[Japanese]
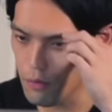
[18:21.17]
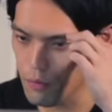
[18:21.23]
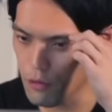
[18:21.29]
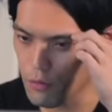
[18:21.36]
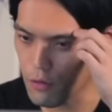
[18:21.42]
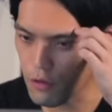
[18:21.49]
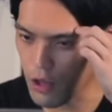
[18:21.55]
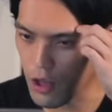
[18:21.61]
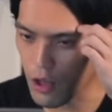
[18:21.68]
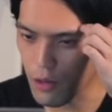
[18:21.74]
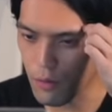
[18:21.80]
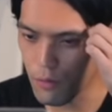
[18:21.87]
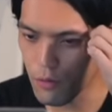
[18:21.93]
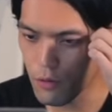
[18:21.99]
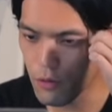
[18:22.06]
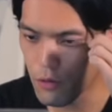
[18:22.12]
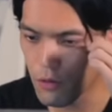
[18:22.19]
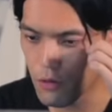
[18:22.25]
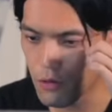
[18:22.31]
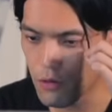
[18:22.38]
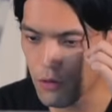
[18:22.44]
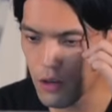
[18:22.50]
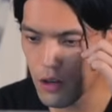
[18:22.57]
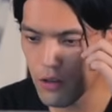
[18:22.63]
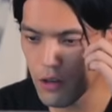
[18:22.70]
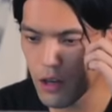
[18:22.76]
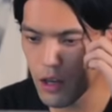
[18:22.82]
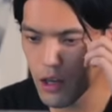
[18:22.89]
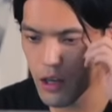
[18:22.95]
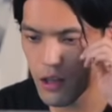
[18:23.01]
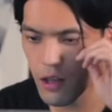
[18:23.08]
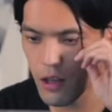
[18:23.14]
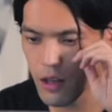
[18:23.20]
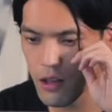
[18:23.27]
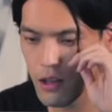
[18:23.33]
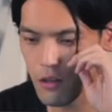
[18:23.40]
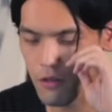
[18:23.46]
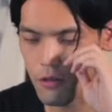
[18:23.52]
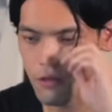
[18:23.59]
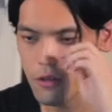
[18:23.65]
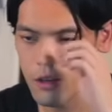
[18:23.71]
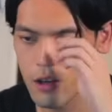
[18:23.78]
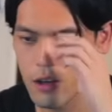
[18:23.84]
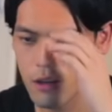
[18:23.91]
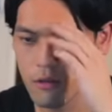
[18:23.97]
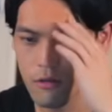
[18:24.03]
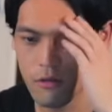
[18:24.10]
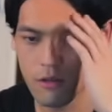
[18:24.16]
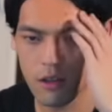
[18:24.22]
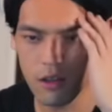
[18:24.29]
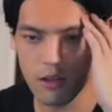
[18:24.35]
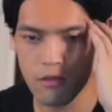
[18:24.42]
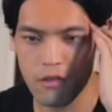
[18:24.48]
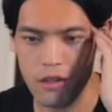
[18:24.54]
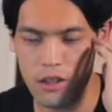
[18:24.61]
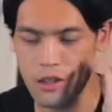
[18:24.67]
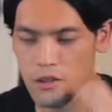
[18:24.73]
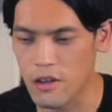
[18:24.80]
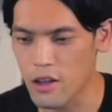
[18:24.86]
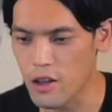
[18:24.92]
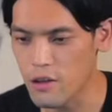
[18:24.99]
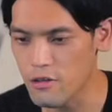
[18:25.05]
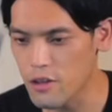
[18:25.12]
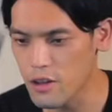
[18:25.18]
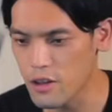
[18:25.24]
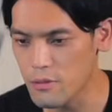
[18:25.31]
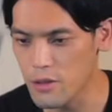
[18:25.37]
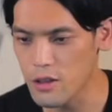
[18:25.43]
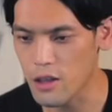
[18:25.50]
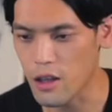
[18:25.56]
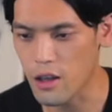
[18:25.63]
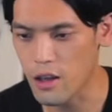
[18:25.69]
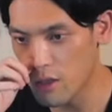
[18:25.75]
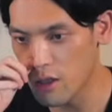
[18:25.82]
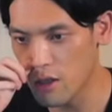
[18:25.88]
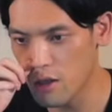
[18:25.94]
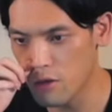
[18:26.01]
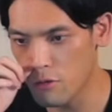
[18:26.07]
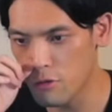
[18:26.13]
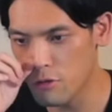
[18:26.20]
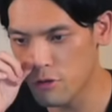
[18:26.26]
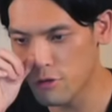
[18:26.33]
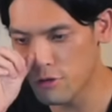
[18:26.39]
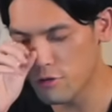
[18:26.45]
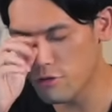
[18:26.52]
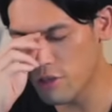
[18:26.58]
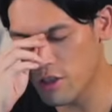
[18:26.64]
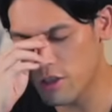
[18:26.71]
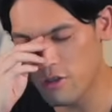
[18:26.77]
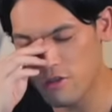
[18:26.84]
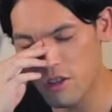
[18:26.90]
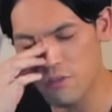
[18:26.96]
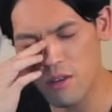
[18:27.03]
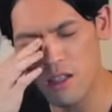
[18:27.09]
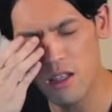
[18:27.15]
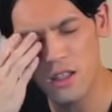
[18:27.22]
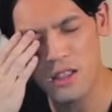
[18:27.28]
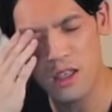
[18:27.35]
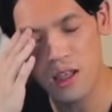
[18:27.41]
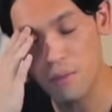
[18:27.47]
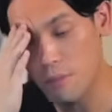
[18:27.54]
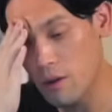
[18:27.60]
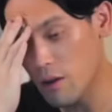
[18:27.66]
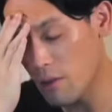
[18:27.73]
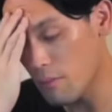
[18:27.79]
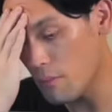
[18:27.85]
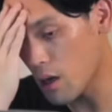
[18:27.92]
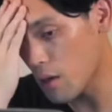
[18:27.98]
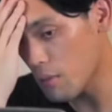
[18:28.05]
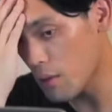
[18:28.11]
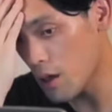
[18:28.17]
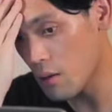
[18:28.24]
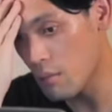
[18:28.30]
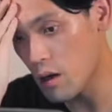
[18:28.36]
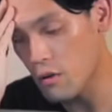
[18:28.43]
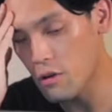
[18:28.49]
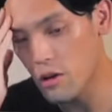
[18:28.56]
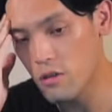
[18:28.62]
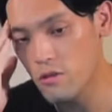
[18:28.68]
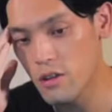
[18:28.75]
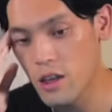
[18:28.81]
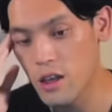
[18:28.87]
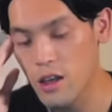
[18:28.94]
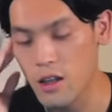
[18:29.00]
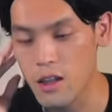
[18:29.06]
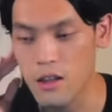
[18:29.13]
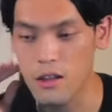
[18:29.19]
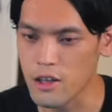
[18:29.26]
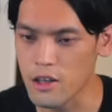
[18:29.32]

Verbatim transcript: Pro もね、もうこれぐらいかな、あったの。128はね、なくなってましたね。まあ、256で12万7800円。まあまあまあ悪くないかな。